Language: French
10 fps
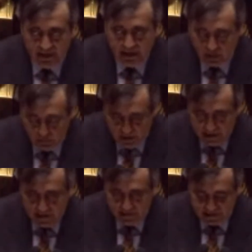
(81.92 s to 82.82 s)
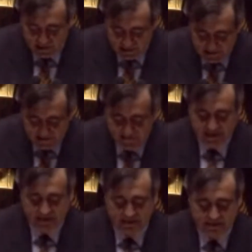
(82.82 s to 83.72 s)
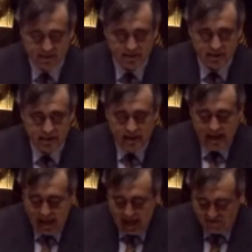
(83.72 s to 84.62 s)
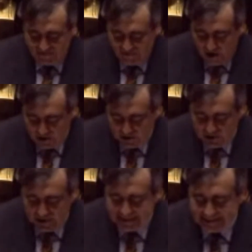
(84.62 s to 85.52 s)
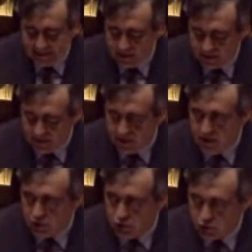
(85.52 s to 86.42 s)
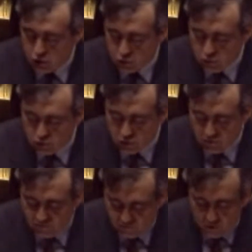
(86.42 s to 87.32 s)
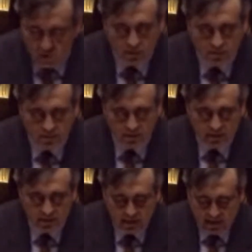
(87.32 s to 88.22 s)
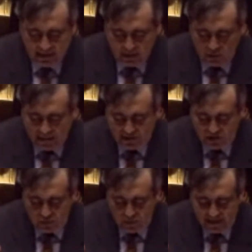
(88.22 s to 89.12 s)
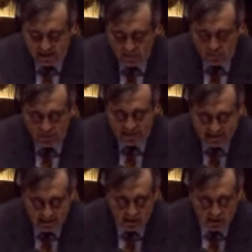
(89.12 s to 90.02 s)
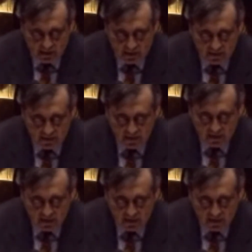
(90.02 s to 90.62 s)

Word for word: et à ruiner le sens civique à force de laisser entendre que tout se vaut et que l'action est impuissante